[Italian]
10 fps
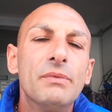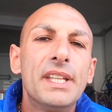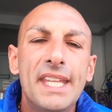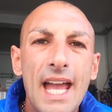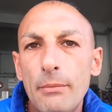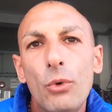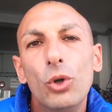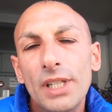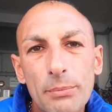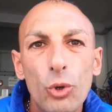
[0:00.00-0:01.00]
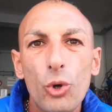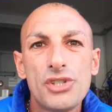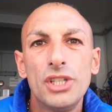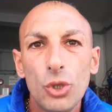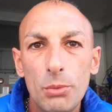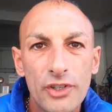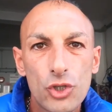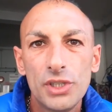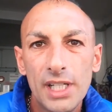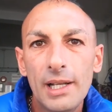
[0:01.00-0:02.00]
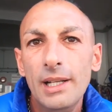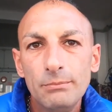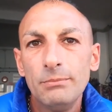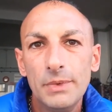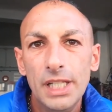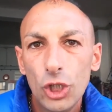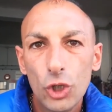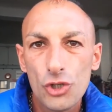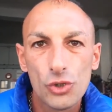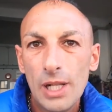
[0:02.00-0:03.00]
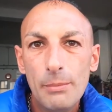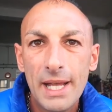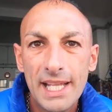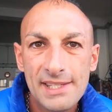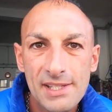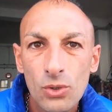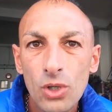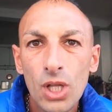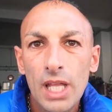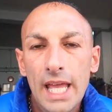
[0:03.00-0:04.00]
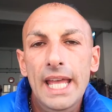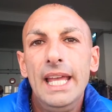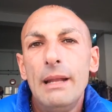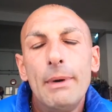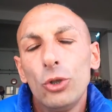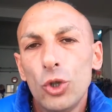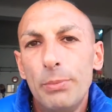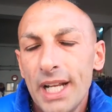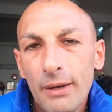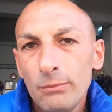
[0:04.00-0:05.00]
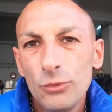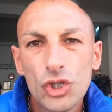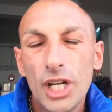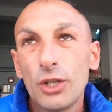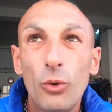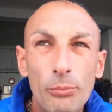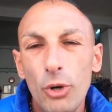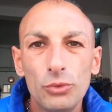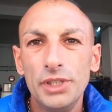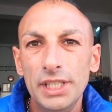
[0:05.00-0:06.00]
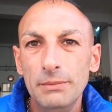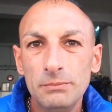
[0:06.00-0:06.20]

chiamo il deposito, mi faccio dire il costo del pezzo eh, la manodopera mm, cerca un po' di